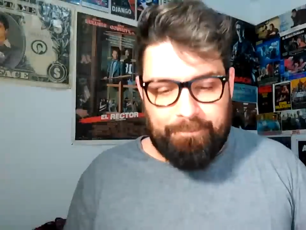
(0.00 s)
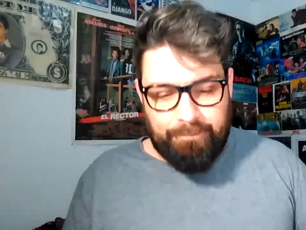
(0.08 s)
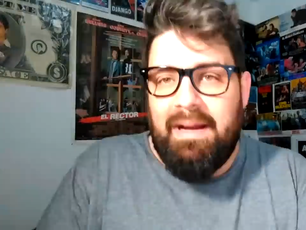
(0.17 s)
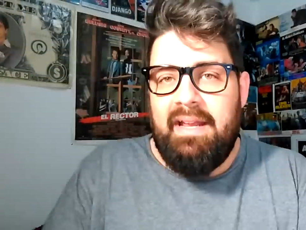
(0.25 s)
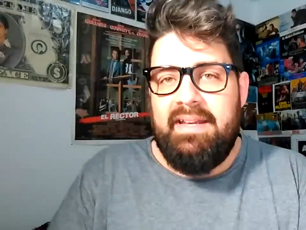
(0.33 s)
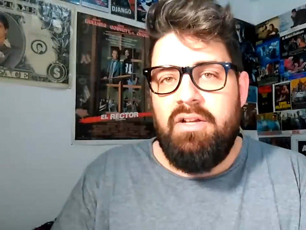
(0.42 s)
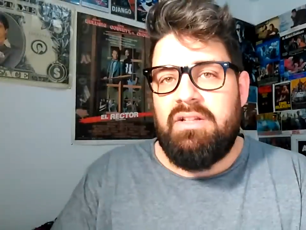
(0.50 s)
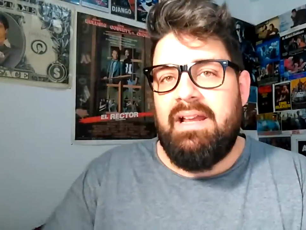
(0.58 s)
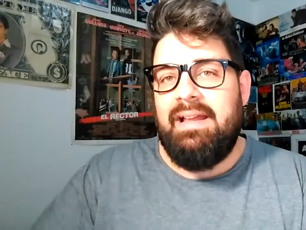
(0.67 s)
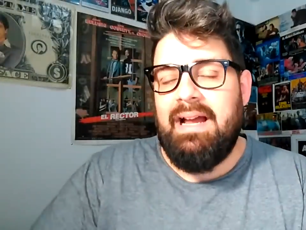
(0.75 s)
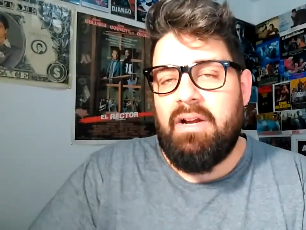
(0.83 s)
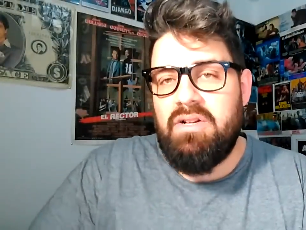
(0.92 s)
¿Vale? Y otra
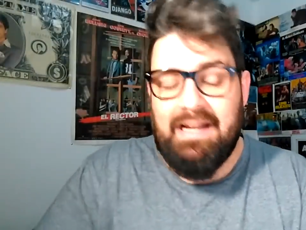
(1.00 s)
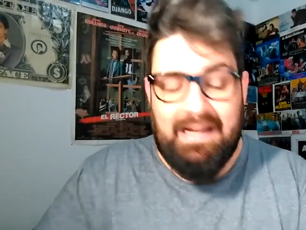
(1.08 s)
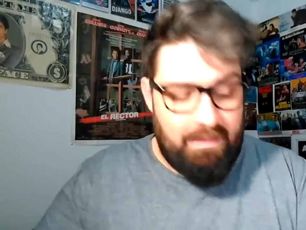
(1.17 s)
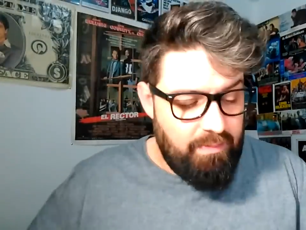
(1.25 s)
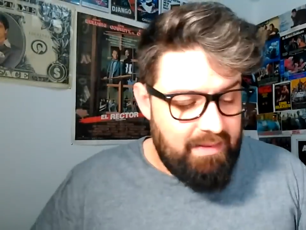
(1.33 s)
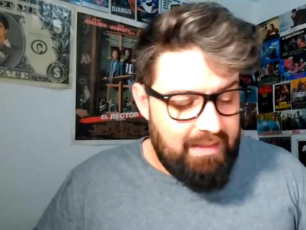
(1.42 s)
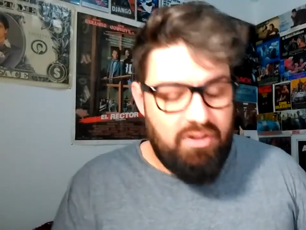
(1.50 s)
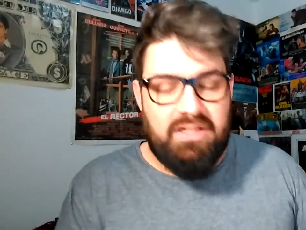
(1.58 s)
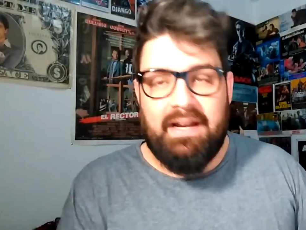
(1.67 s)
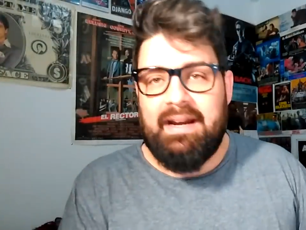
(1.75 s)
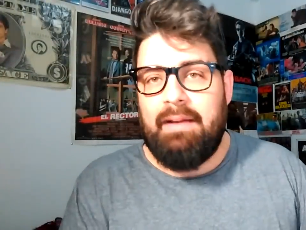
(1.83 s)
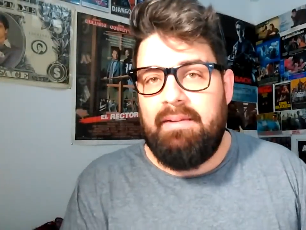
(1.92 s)
de las cosas que a mí me da
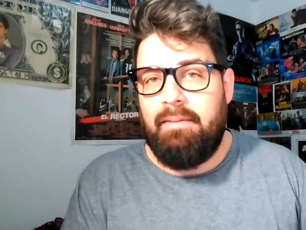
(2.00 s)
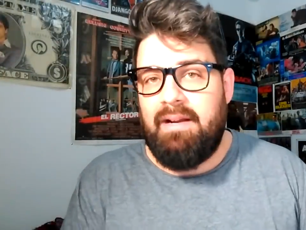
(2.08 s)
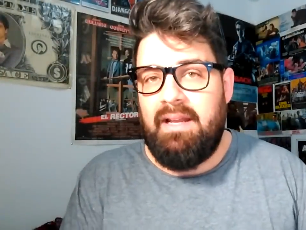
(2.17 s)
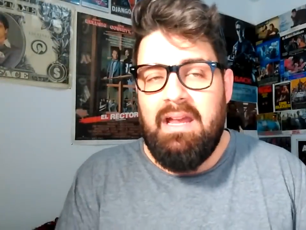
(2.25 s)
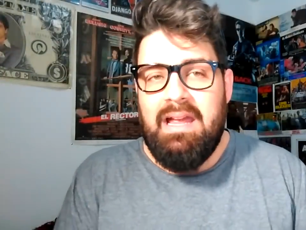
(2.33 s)
mucha rabia, ¿vale?